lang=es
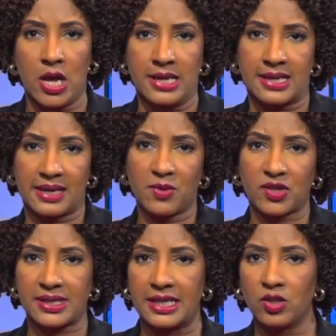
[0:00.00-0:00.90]
Seguimos
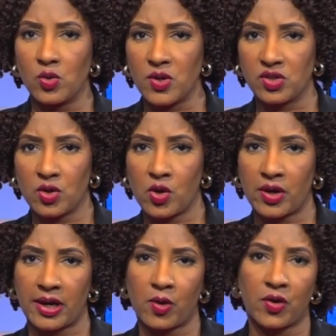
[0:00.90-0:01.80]
haciendo nuestro
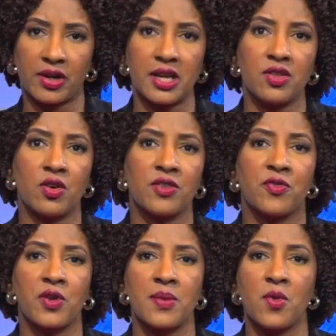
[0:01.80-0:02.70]
recorrido y
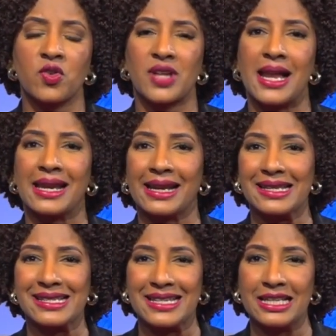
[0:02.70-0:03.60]
fuimos al
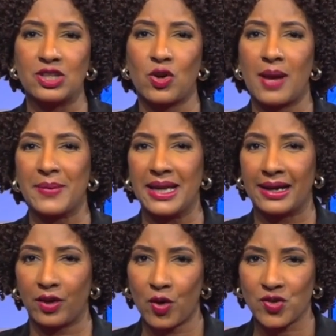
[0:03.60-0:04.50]
recinto La
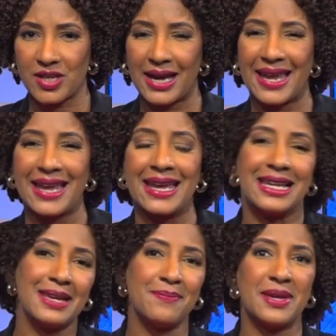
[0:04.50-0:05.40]
Milagrosa en el
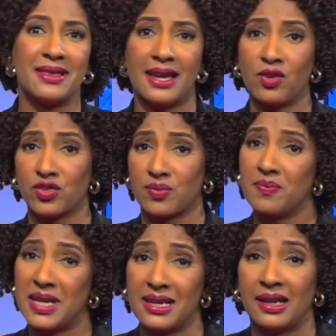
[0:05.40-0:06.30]
INVI de Los
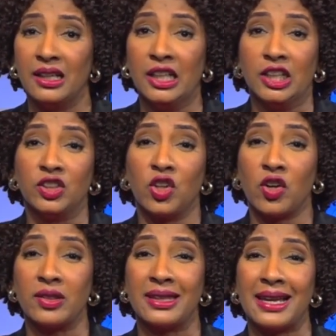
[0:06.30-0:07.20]
Mina,
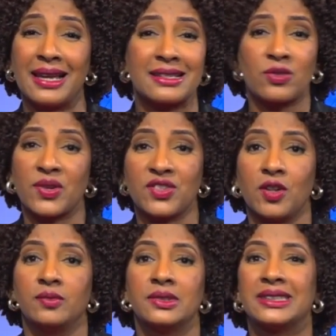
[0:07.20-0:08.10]
donde la
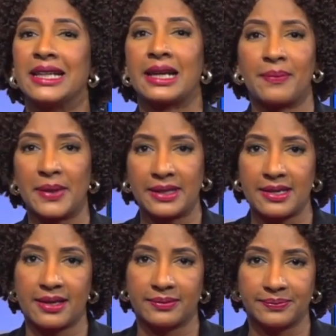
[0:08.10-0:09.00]
situación se repetía.